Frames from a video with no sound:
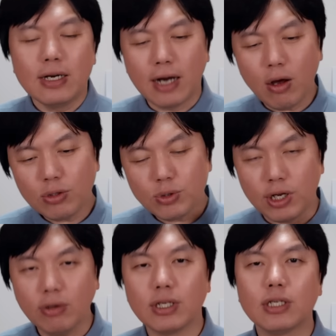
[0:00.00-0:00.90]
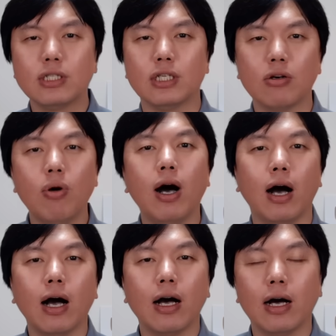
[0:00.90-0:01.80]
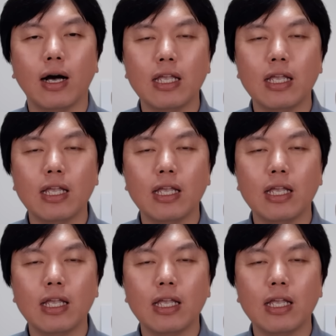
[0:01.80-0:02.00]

然后呢就了解这个情况啊。